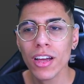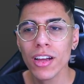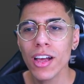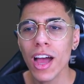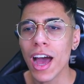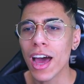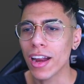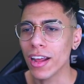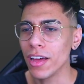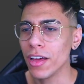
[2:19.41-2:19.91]

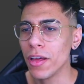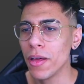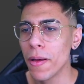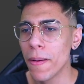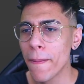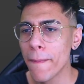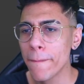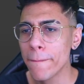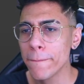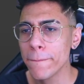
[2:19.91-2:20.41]
Cara,
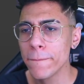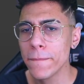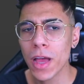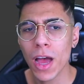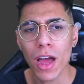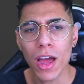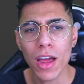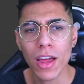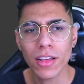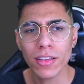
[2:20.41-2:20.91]

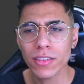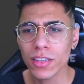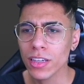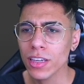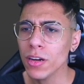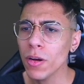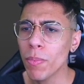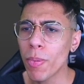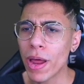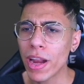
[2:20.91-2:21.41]
isso
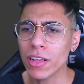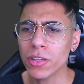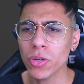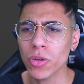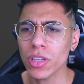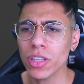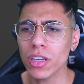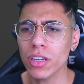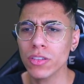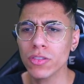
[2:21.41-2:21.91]
aqui não parece
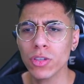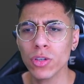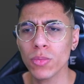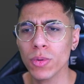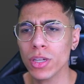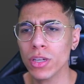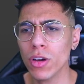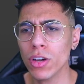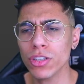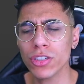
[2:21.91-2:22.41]
alguém. Não,
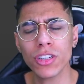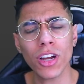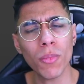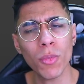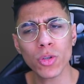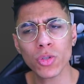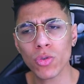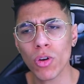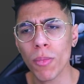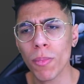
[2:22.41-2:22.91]
acho que já
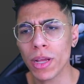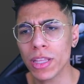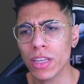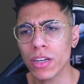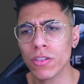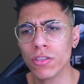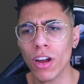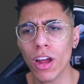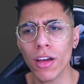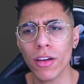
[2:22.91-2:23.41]
mostrou a mãe
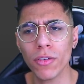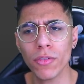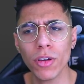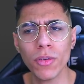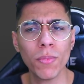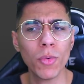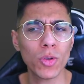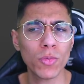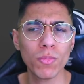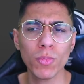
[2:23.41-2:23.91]
dele, já?
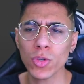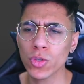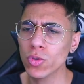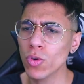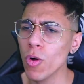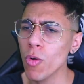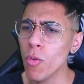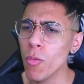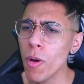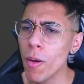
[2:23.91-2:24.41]

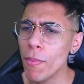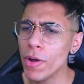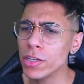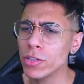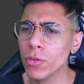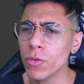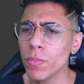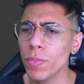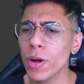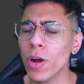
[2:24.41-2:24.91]
Mostrou alguma mãe
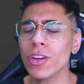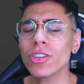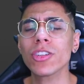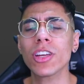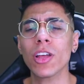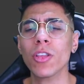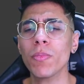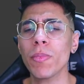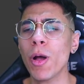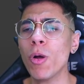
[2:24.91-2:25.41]
de algum. Acho
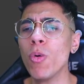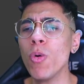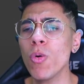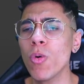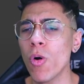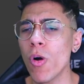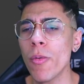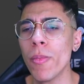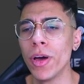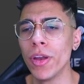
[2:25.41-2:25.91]
que é a do
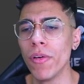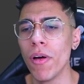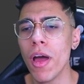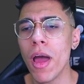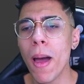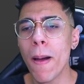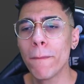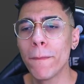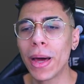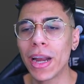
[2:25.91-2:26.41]
Bakugou, mano.
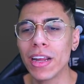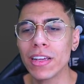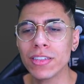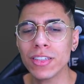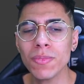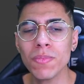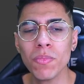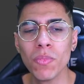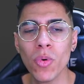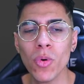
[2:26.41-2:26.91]

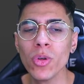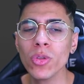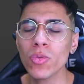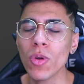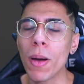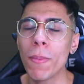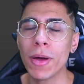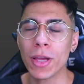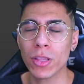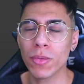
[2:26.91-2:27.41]
Parece
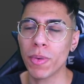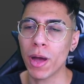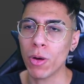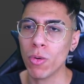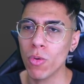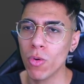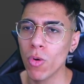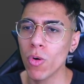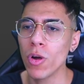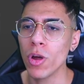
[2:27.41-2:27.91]
muito a mãe do
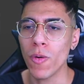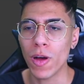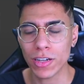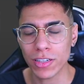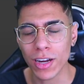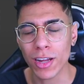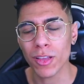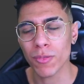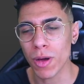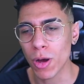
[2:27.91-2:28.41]
Bakugou. Eu
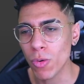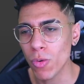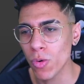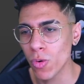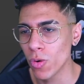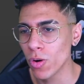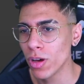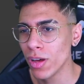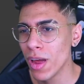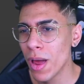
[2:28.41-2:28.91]
acho que é a do
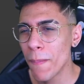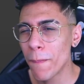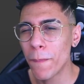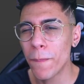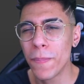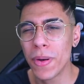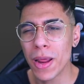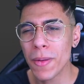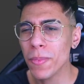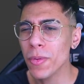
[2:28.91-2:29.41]
Bakugou.
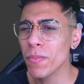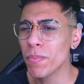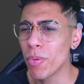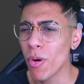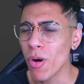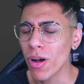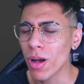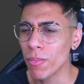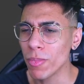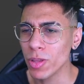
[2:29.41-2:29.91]
Lembra um
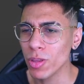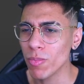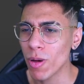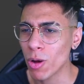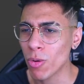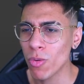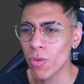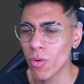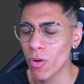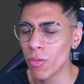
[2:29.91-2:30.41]
pouco a mãe do
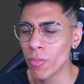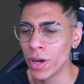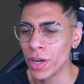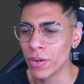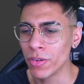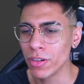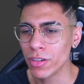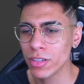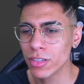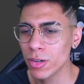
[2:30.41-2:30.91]
Bakugou,
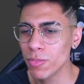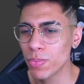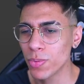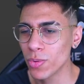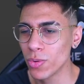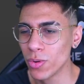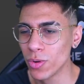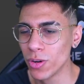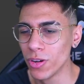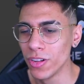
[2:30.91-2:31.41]
mano.
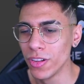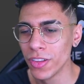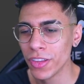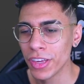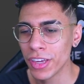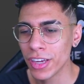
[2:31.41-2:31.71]
Tipo,